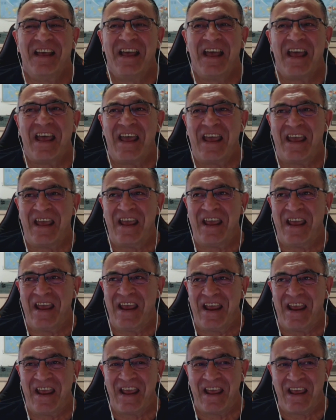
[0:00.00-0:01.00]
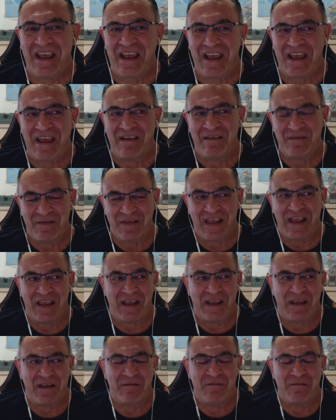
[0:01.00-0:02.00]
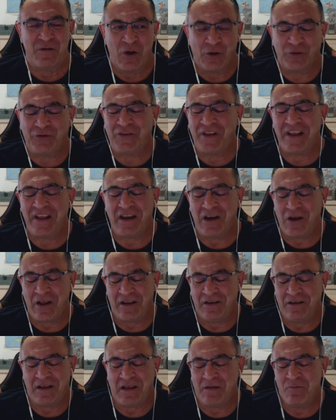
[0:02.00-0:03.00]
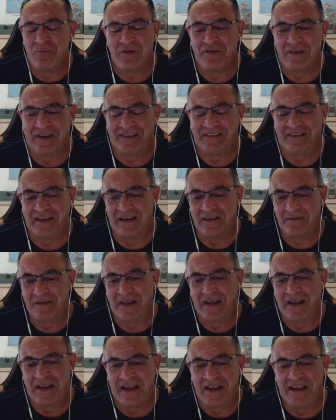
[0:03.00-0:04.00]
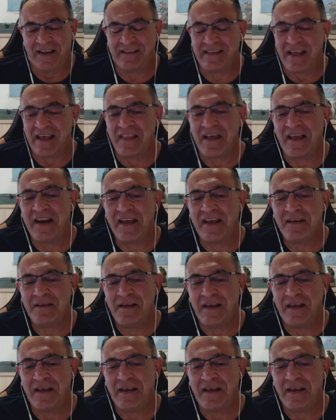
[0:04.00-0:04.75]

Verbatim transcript: Eh, eh, no. sí, es muy fácil. esta Dana